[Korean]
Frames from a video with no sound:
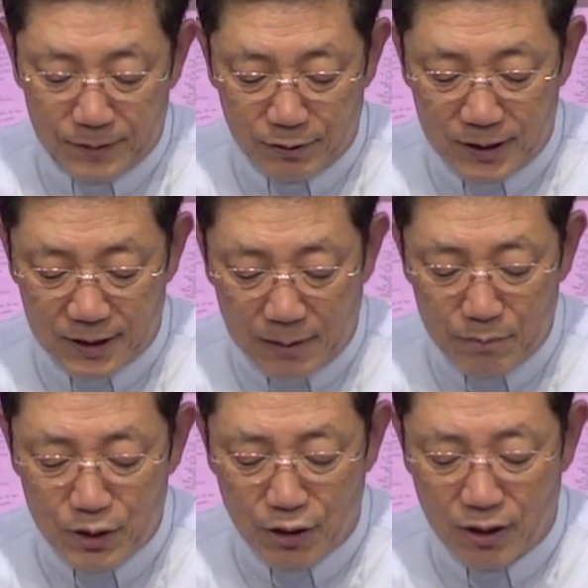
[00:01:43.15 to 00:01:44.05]
우리
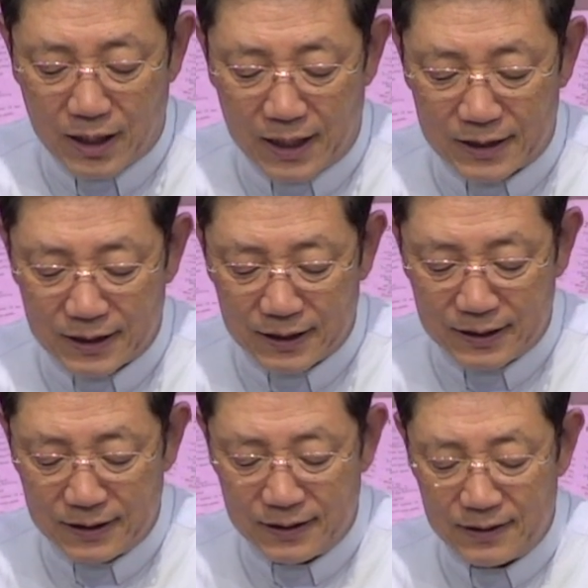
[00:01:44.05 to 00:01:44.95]

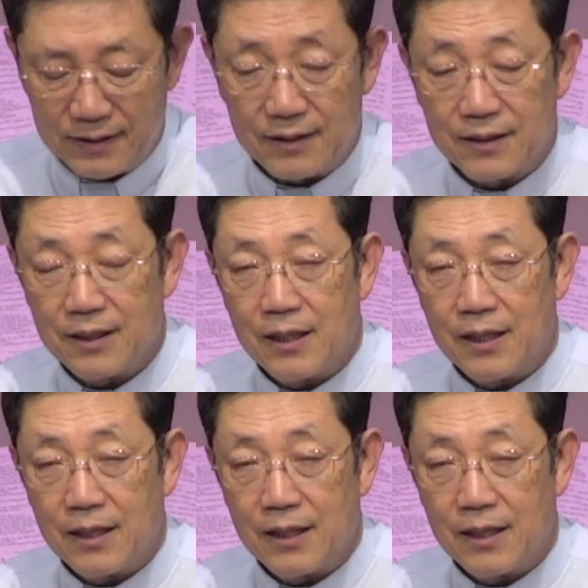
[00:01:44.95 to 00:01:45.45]
3절까지는